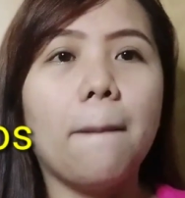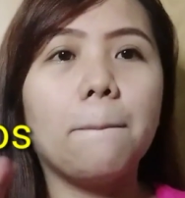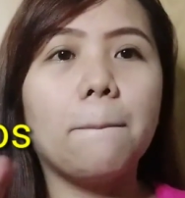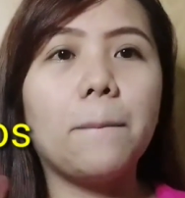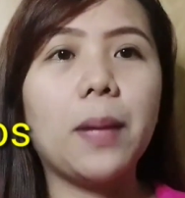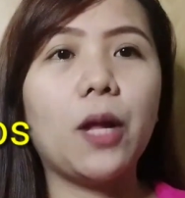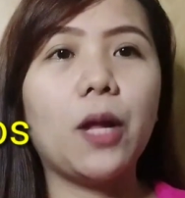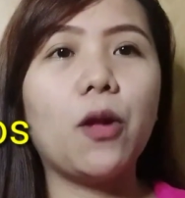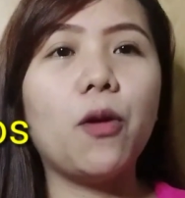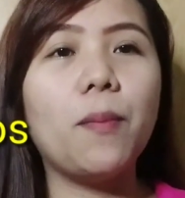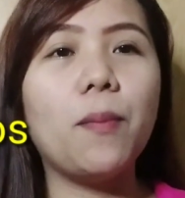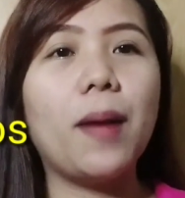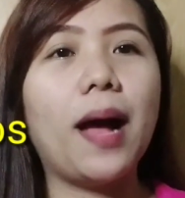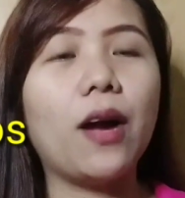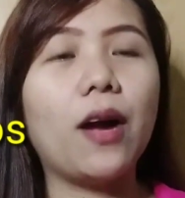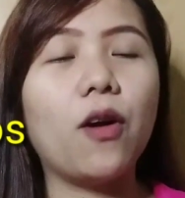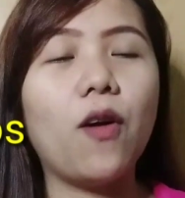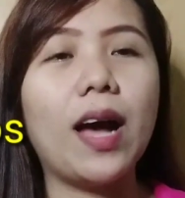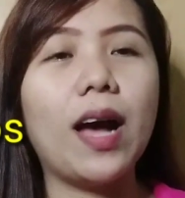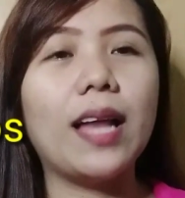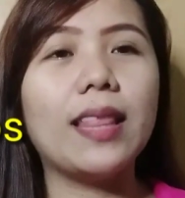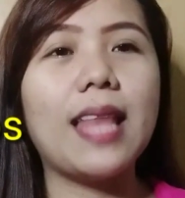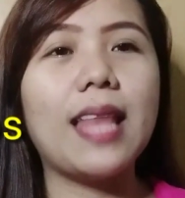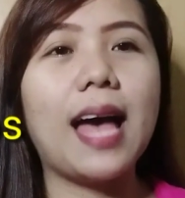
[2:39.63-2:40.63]
Pero bago
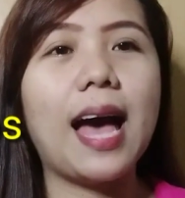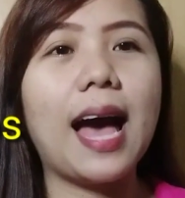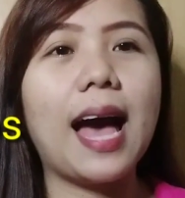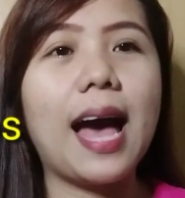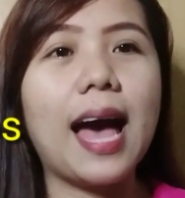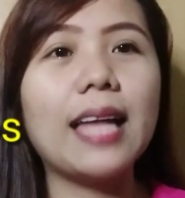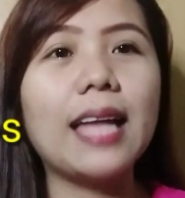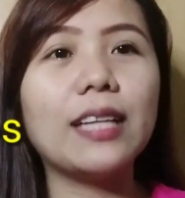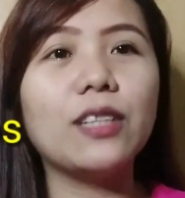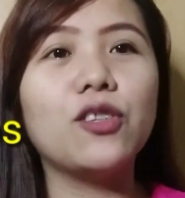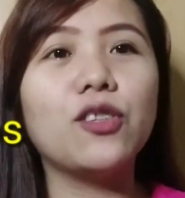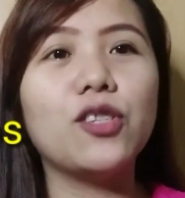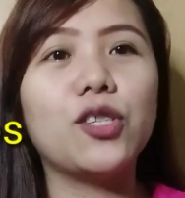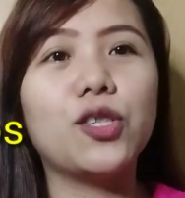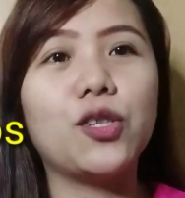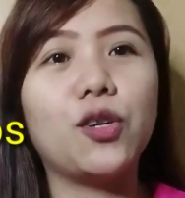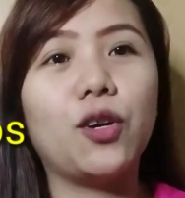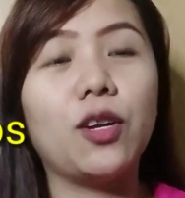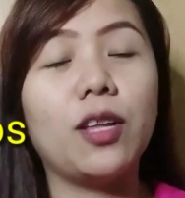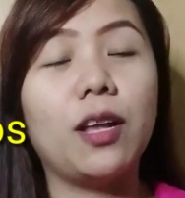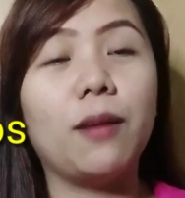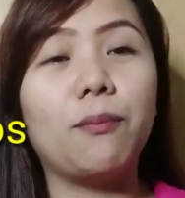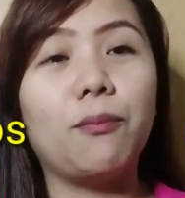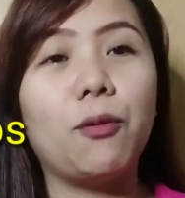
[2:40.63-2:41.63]
ang lahat, gusto
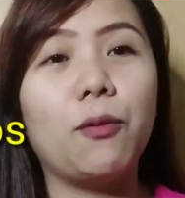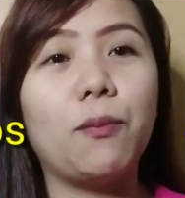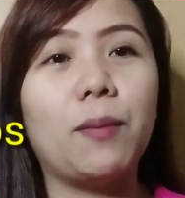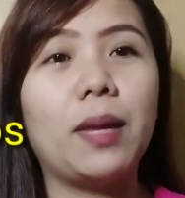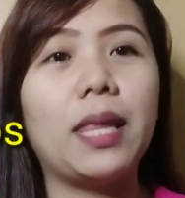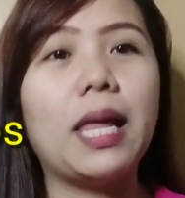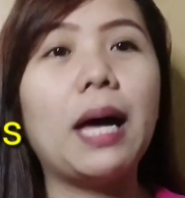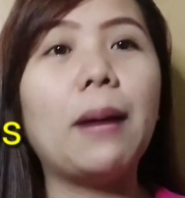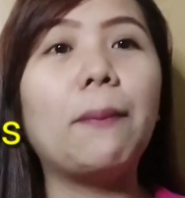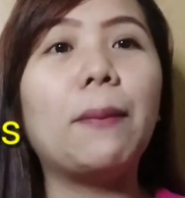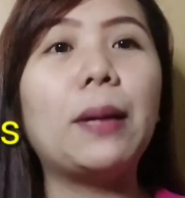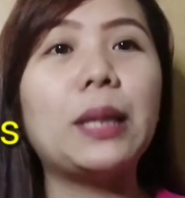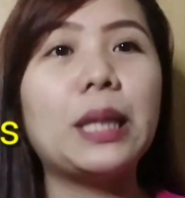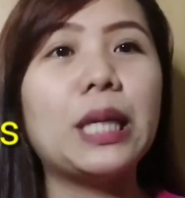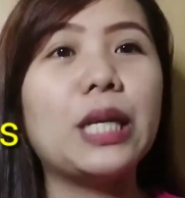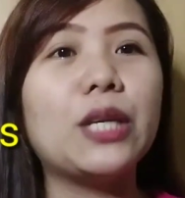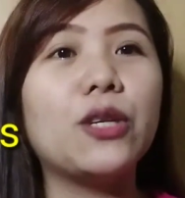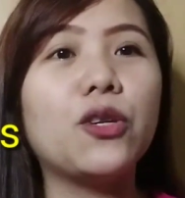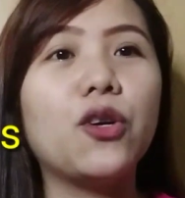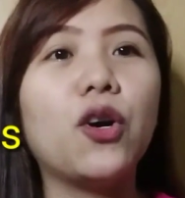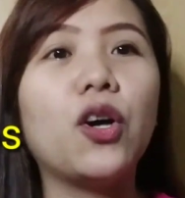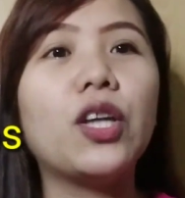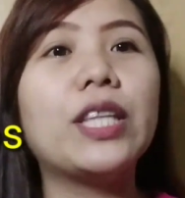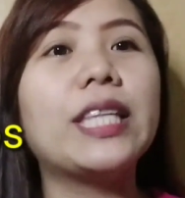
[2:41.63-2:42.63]
ko lang pong malaman
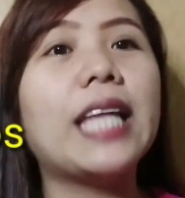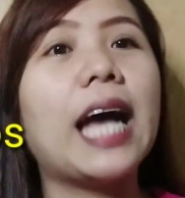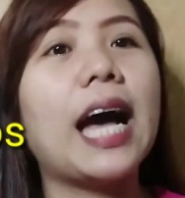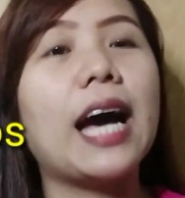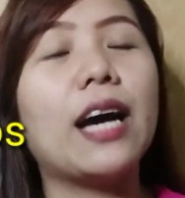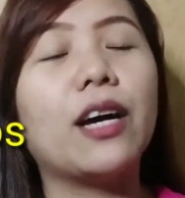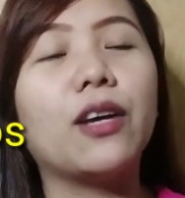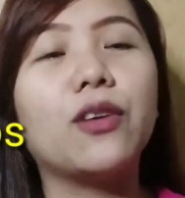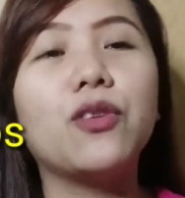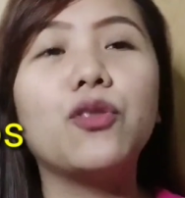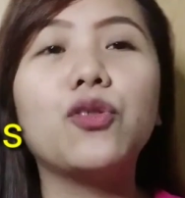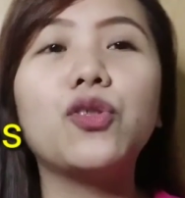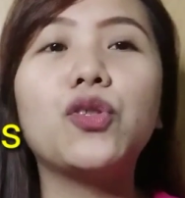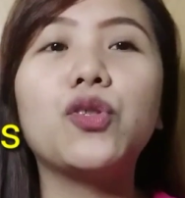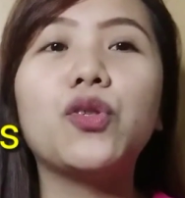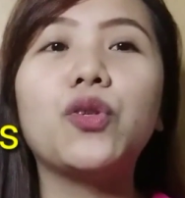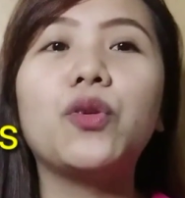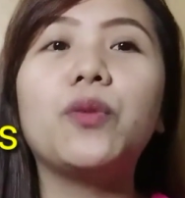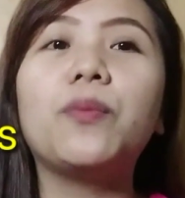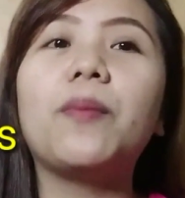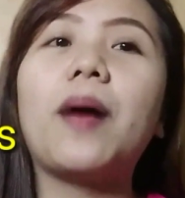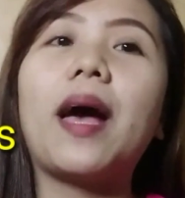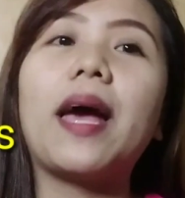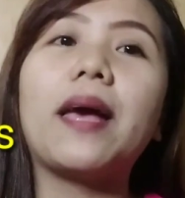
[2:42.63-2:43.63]
ninyo na ang
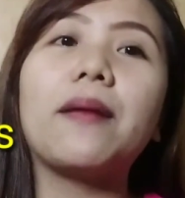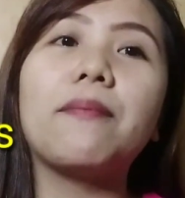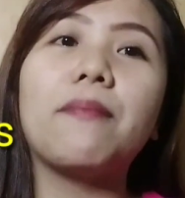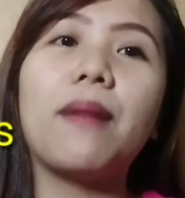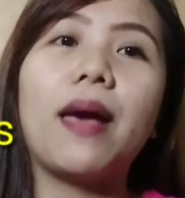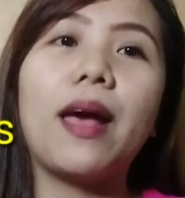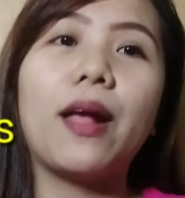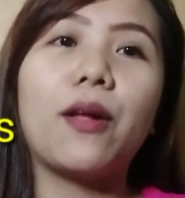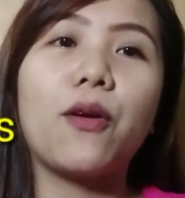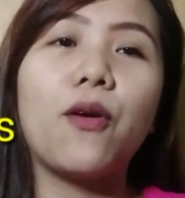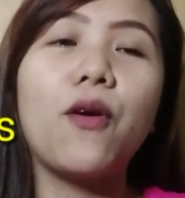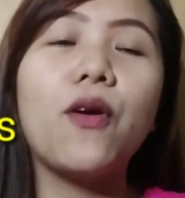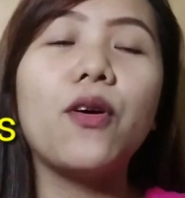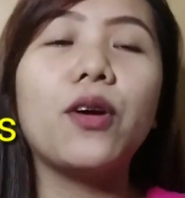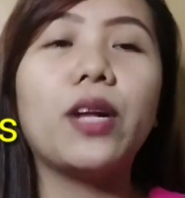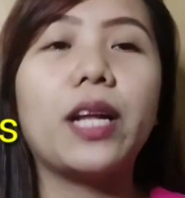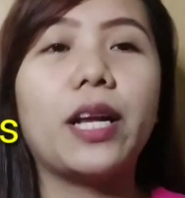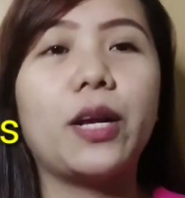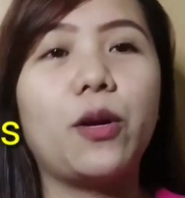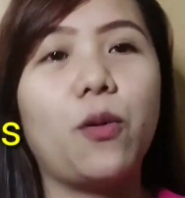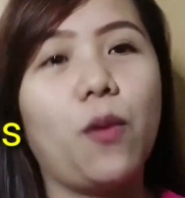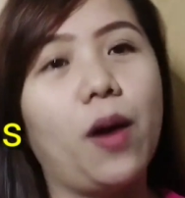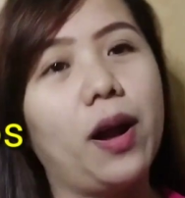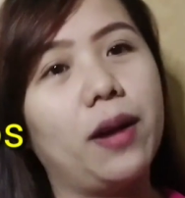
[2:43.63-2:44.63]
YouTube ay mayroong
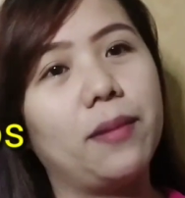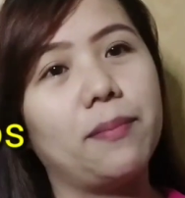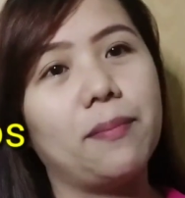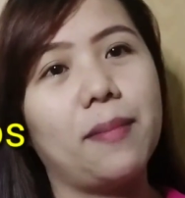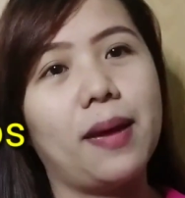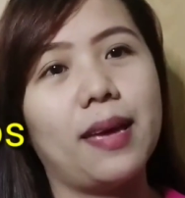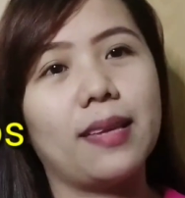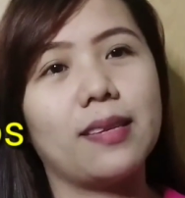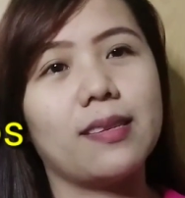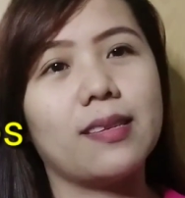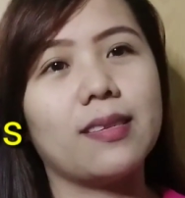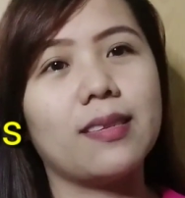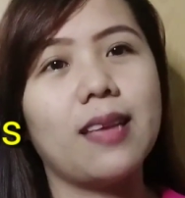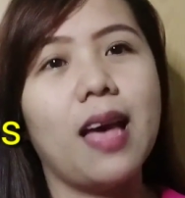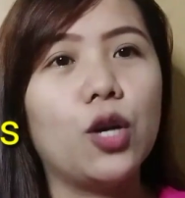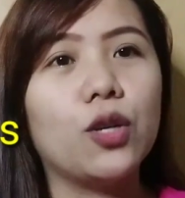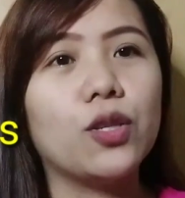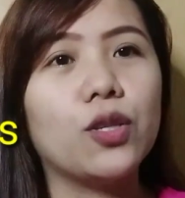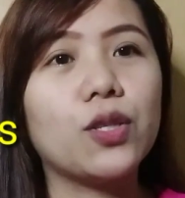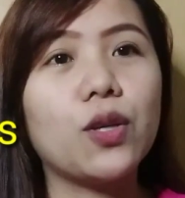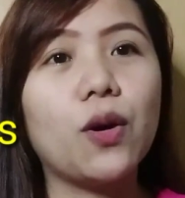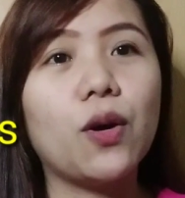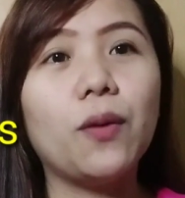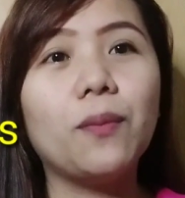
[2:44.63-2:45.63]
requirements.
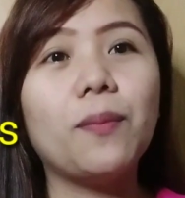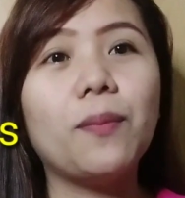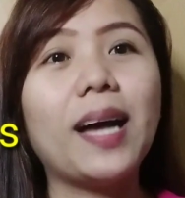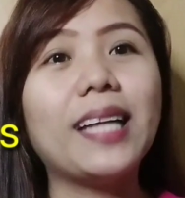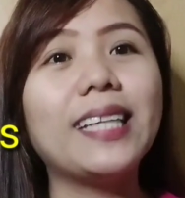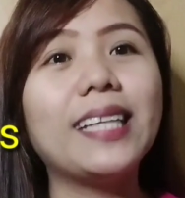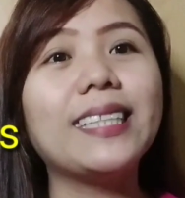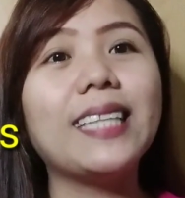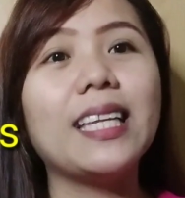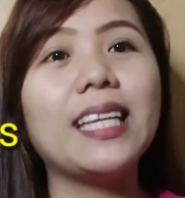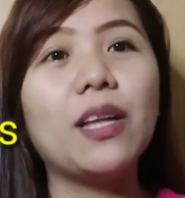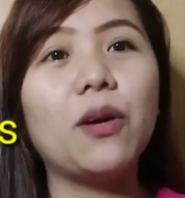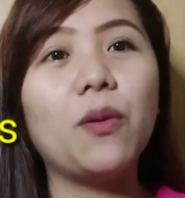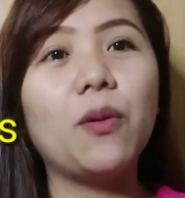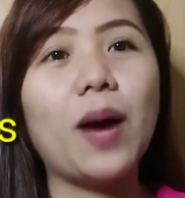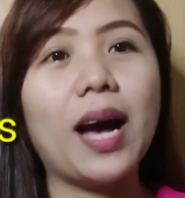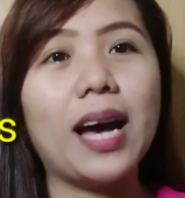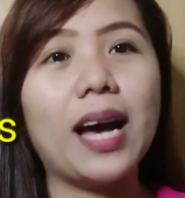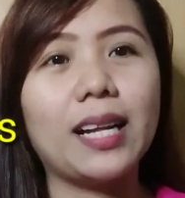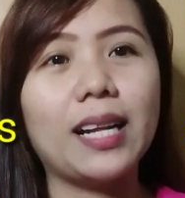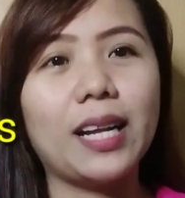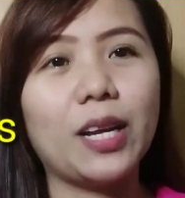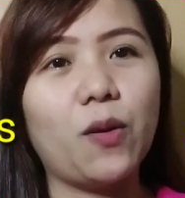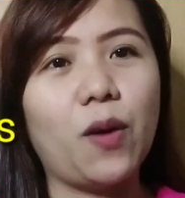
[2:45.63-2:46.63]
So, bali
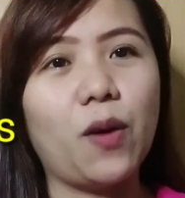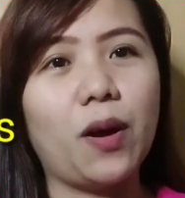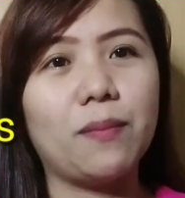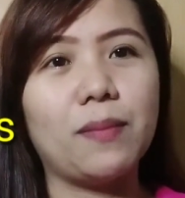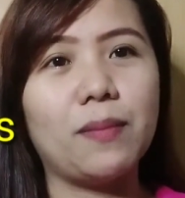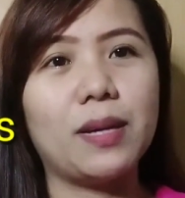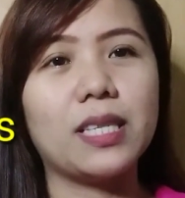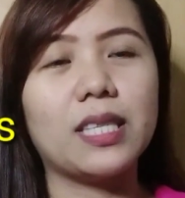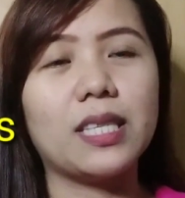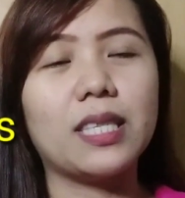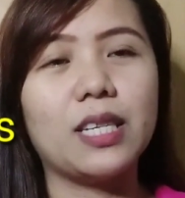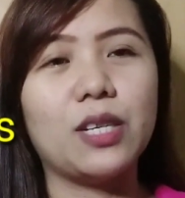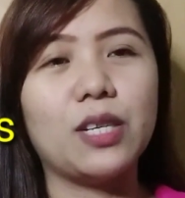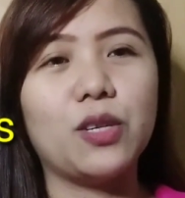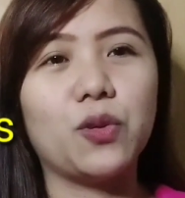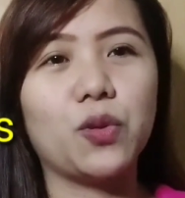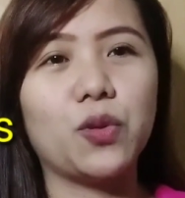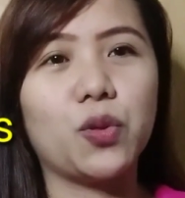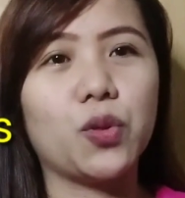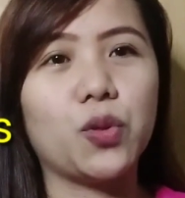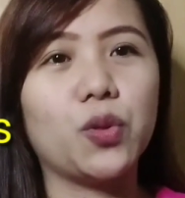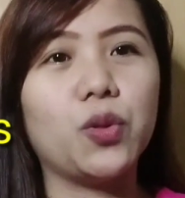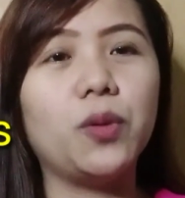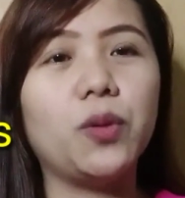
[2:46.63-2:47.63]
dalawa ang requirements
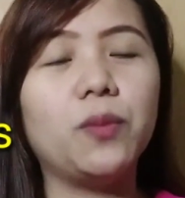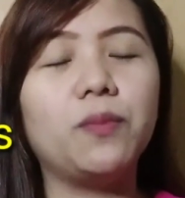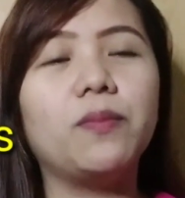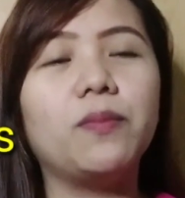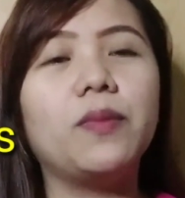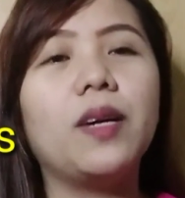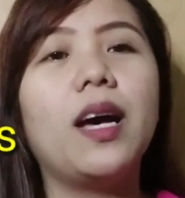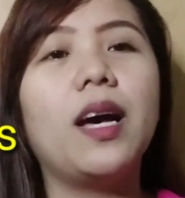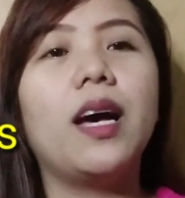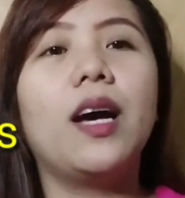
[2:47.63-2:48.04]
ni YouTube.